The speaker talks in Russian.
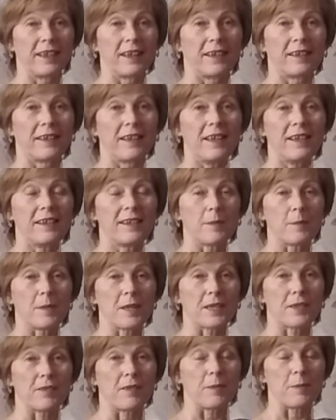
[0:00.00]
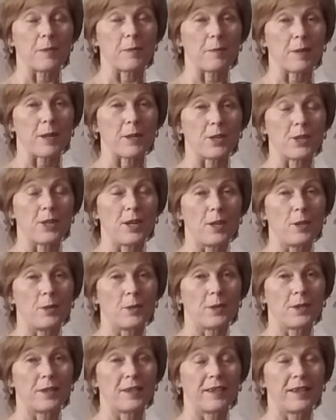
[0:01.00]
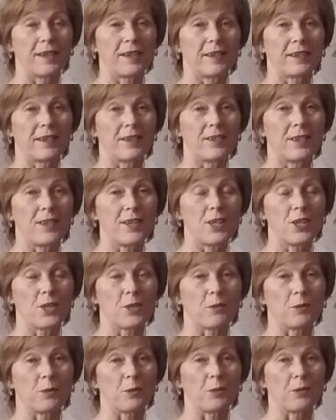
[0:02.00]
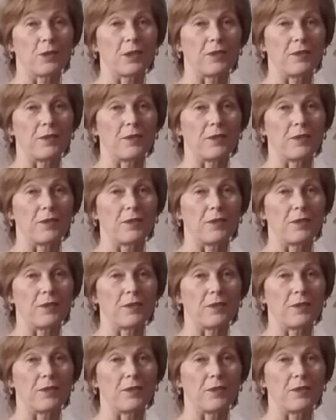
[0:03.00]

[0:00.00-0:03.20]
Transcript: На этом я с вами прощаюсь. До встречи в новых